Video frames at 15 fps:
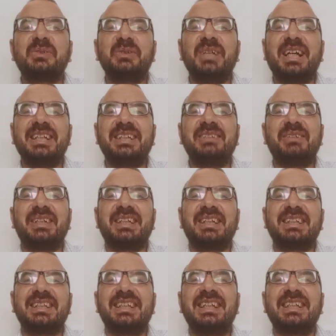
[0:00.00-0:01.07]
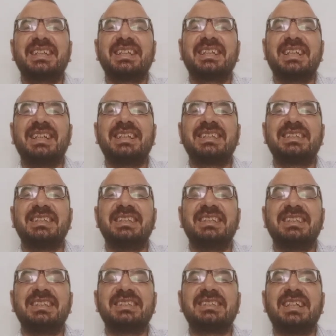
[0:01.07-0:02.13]
شو يعني ولكن هيك كانت
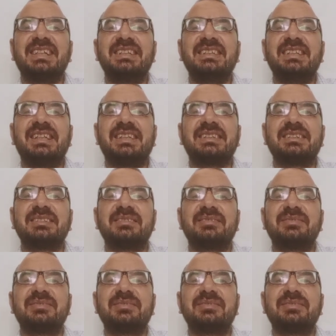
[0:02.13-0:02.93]
الاحصائيات